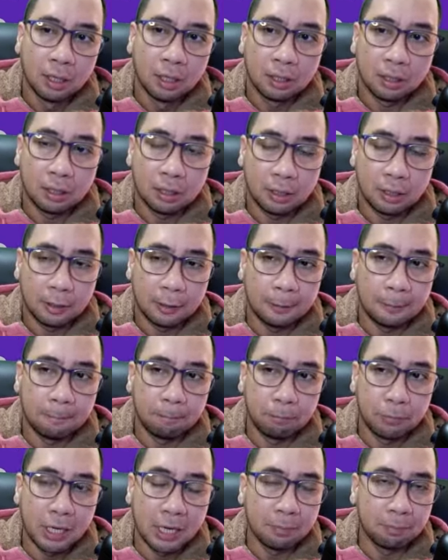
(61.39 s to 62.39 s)

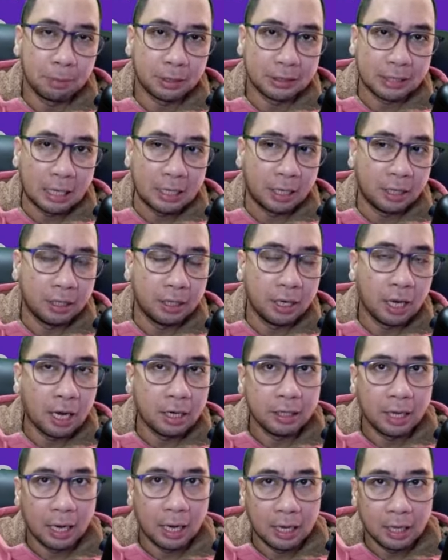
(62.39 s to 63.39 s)
um, dan pertandingan ini akan
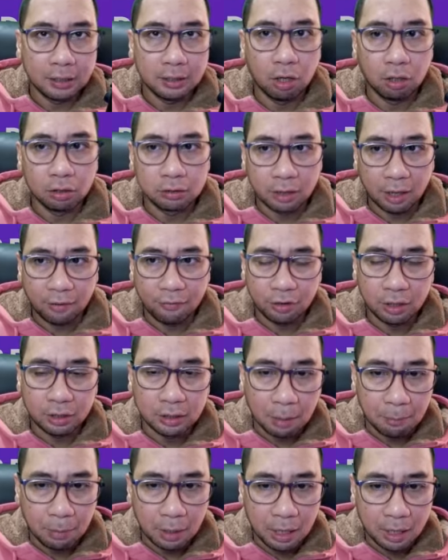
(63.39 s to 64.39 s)
dihelat di Old Trafford
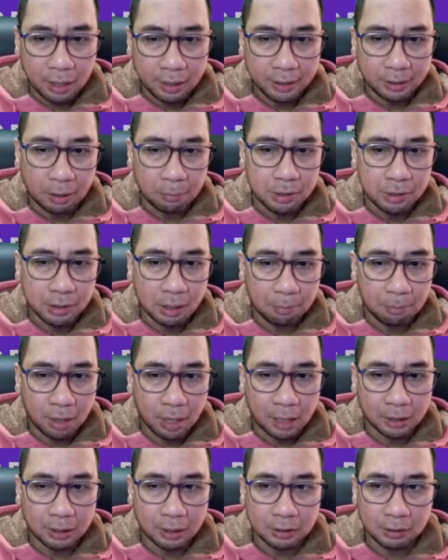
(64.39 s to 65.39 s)
apakah kita bisa
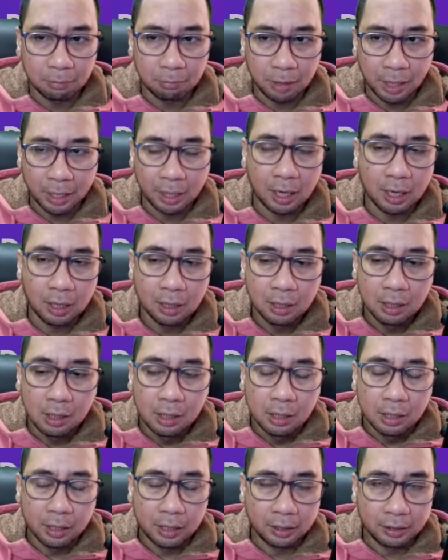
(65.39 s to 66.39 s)
mengatasi mereka?
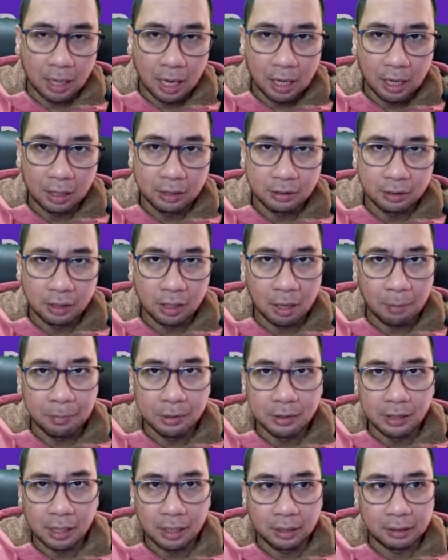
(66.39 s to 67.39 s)
Kita akan segera
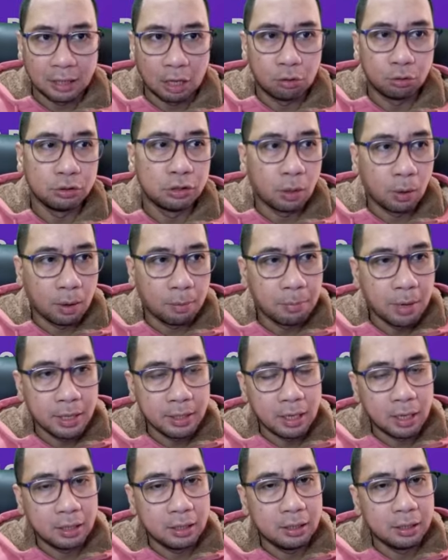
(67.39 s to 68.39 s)
mencari tahu
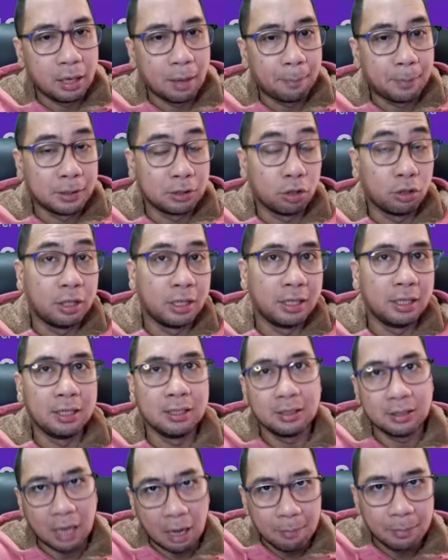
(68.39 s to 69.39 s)
jawabannya di episode ini.
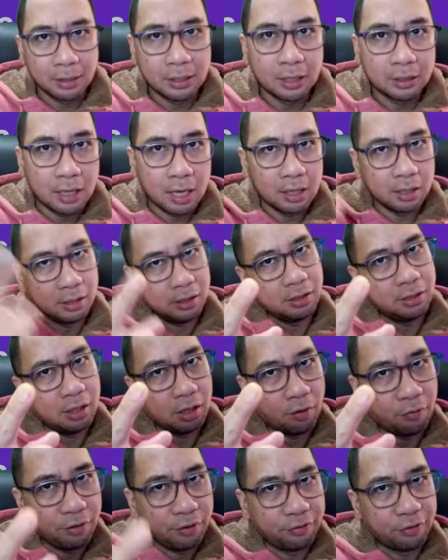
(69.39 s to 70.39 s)
Selamat datang di
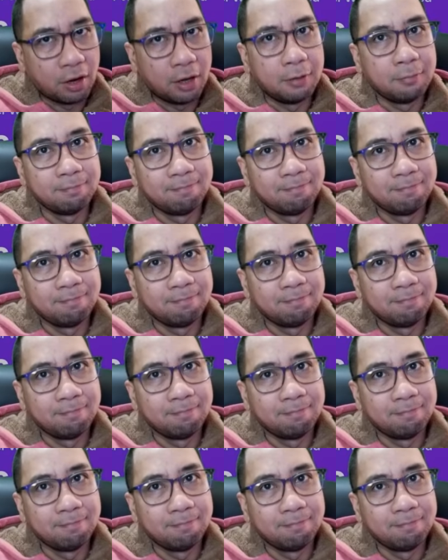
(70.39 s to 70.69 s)
Giro Viva.